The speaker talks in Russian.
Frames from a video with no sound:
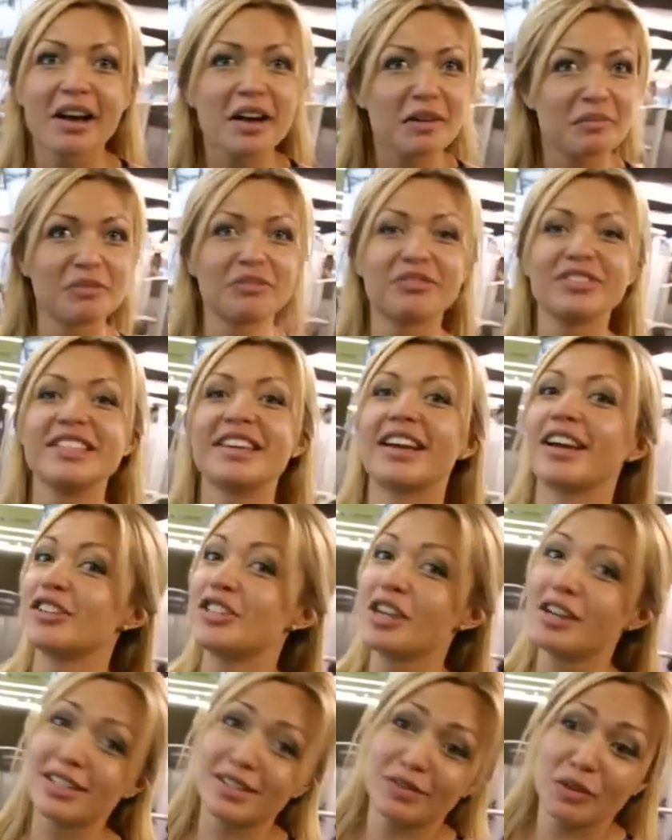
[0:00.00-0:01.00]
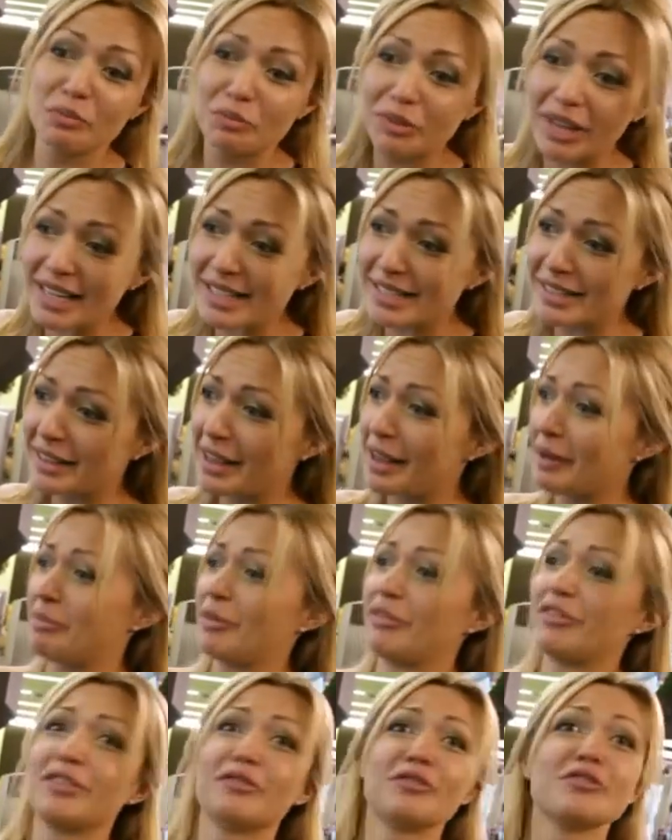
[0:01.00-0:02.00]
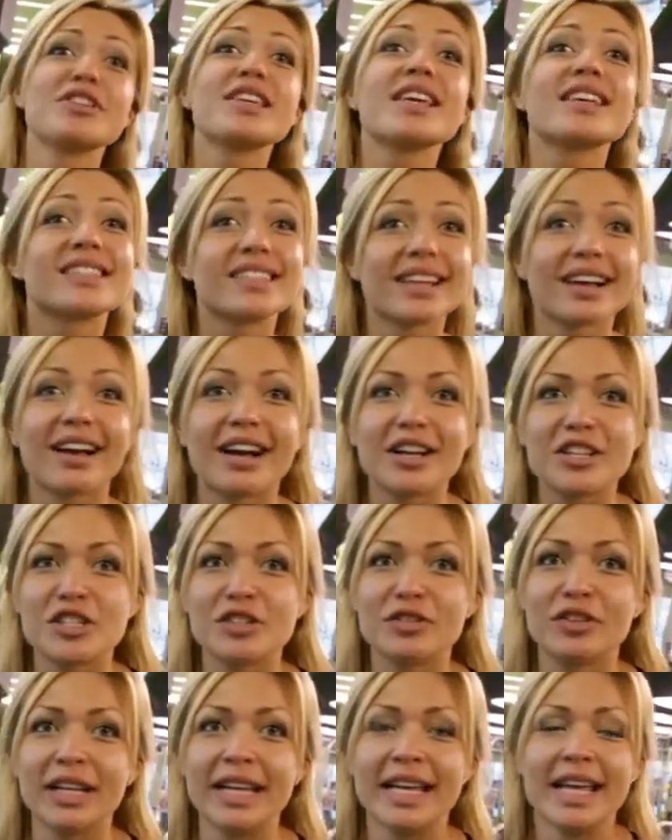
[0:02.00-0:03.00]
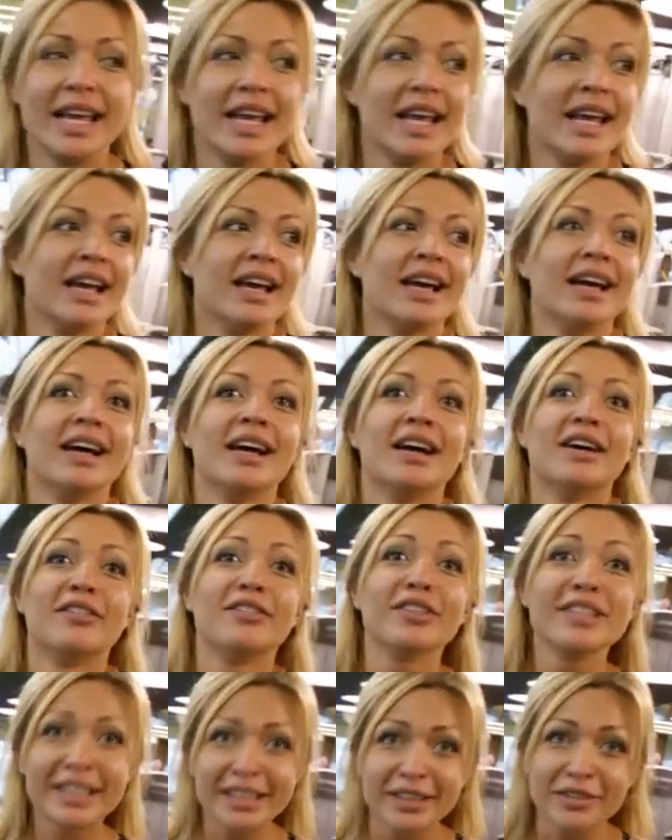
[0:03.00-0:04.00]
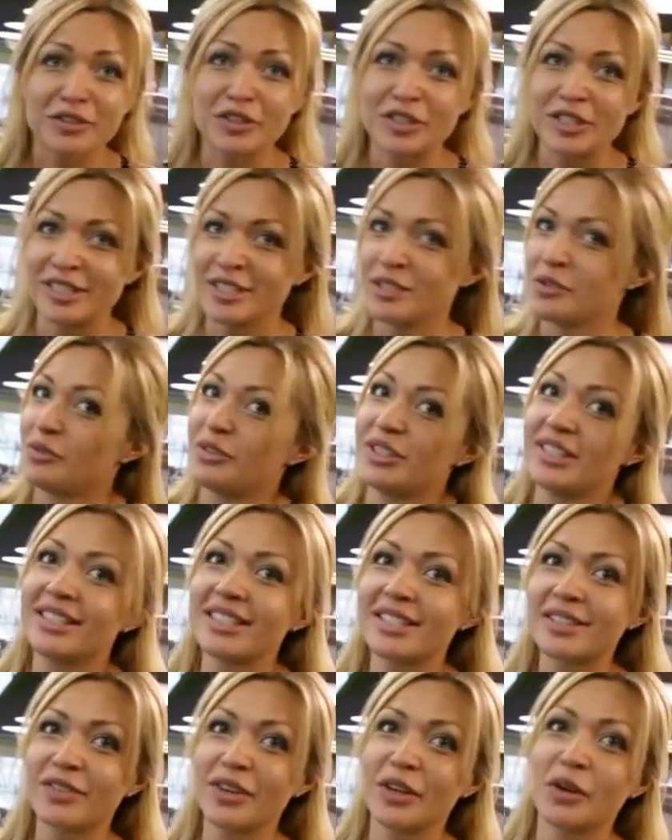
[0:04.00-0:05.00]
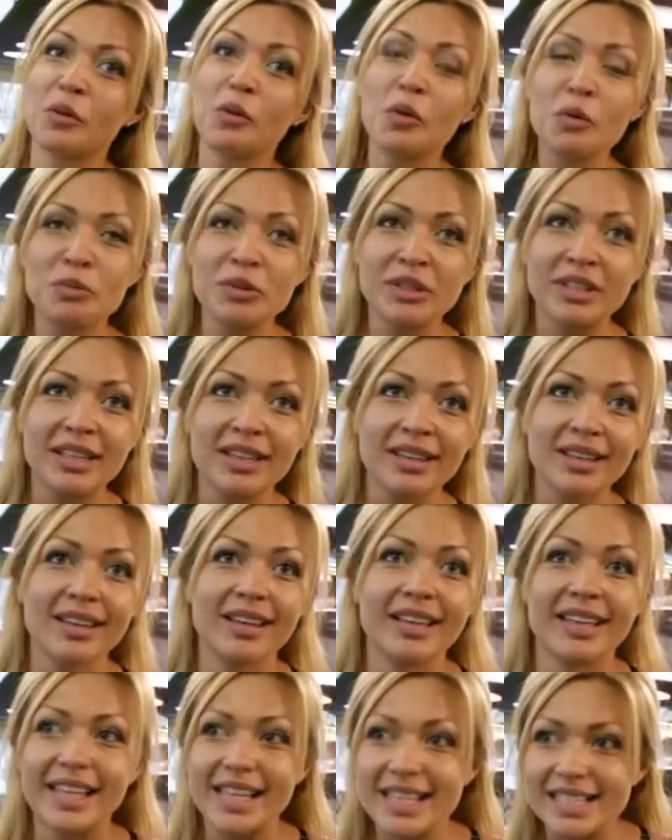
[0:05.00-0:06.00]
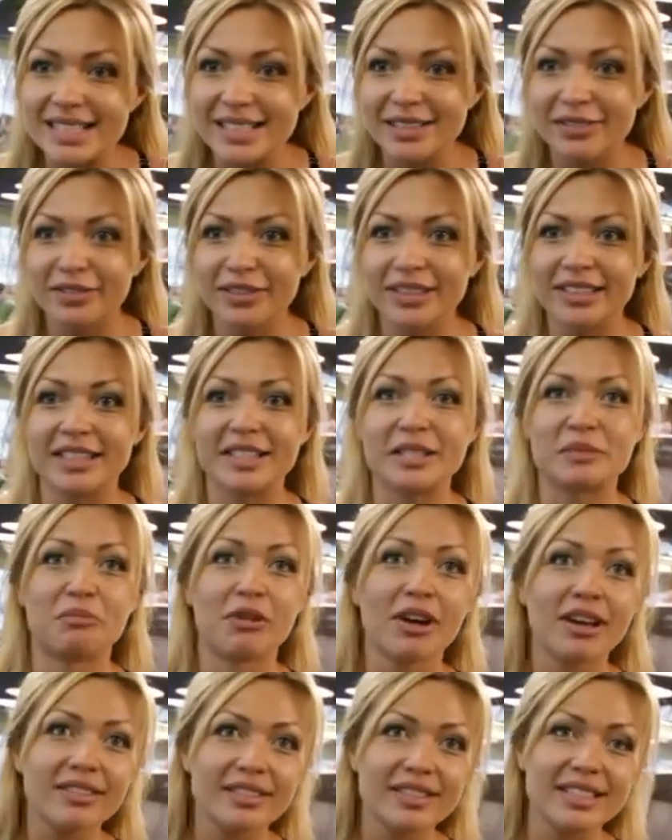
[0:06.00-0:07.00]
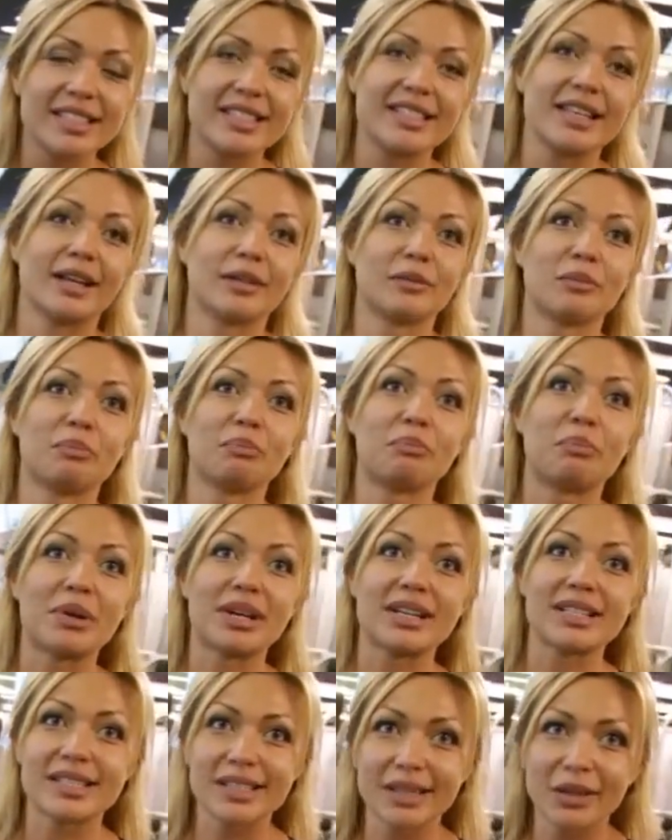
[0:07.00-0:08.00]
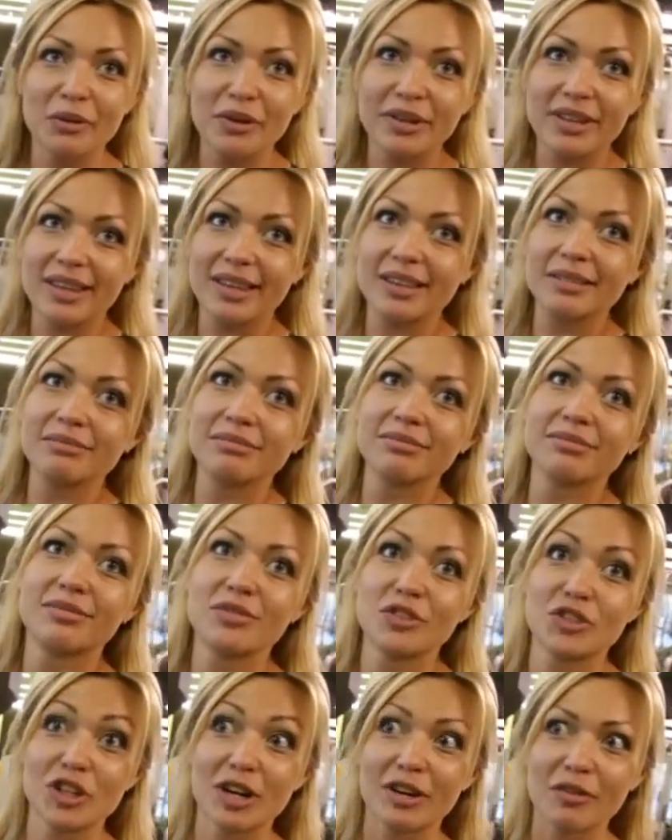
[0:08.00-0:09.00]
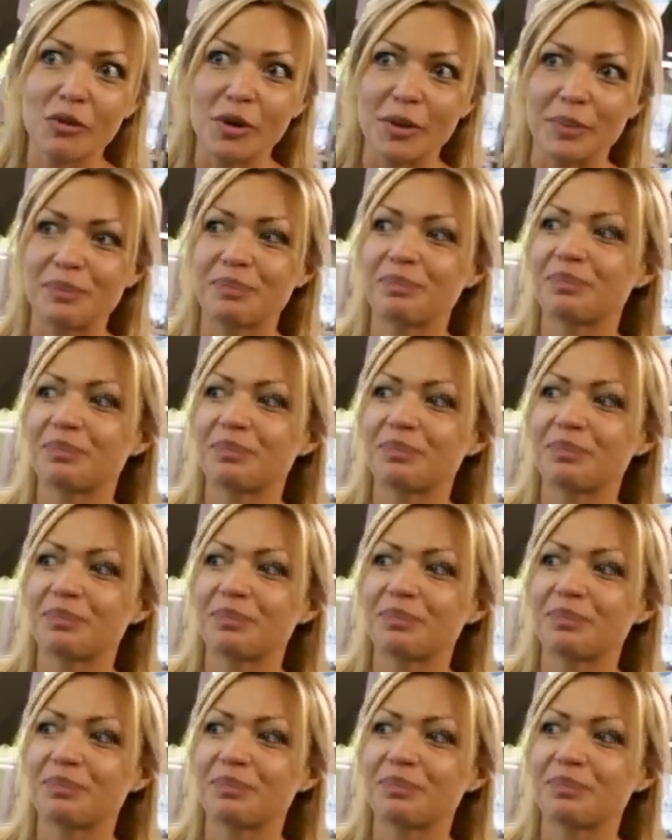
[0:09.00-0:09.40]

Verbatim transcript: как бы вы ни качали свой пресс, как бы вы его не закачивали, вы никогда в жизни не увидите свои кубики, если вы не избавитесь от прослойки жировой.